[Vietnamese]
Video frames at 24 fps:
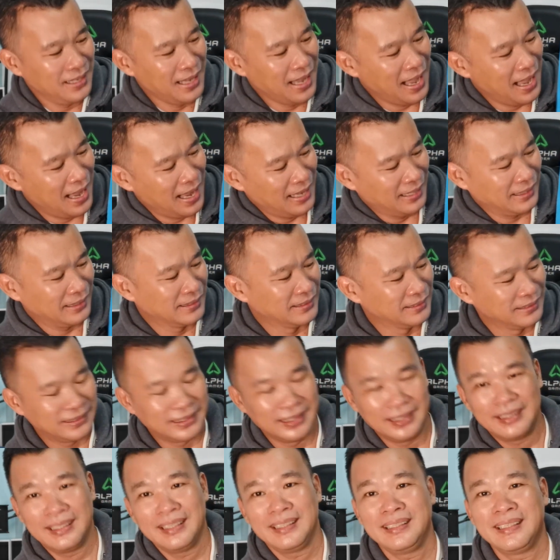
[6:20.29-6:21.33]
hai người
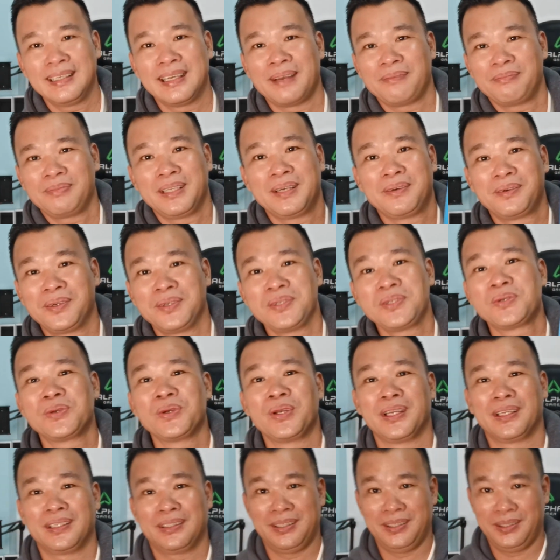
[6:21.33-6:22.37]
chỉ thích gặp nhau nói
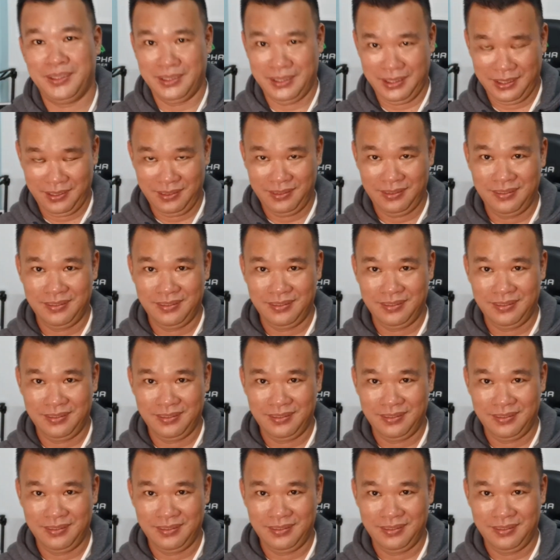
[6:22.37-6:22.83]
chuyện thôi